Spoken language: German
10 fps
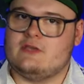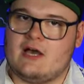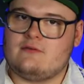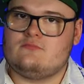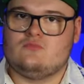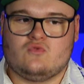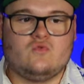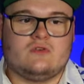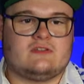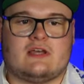ja, eine
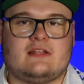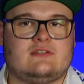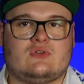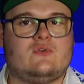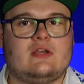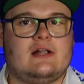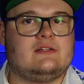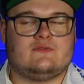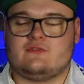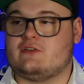gute Side-Story
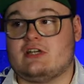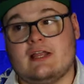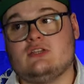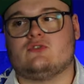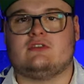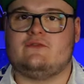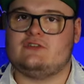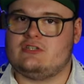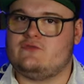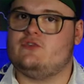halt und ist wahrscheinlich auch sehr
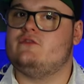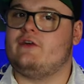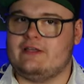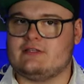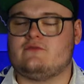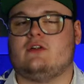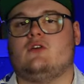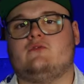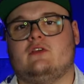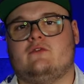wichtig für den weiteren
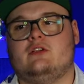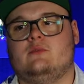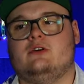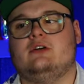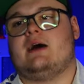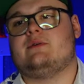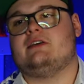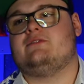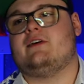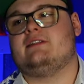Verlauf der Filme. Aber
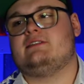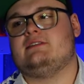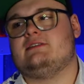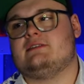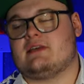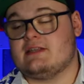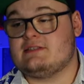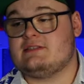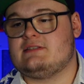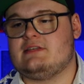ich fand diese
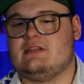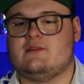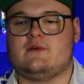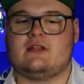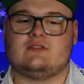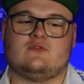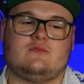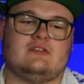ganzen Szenen immer dann so ein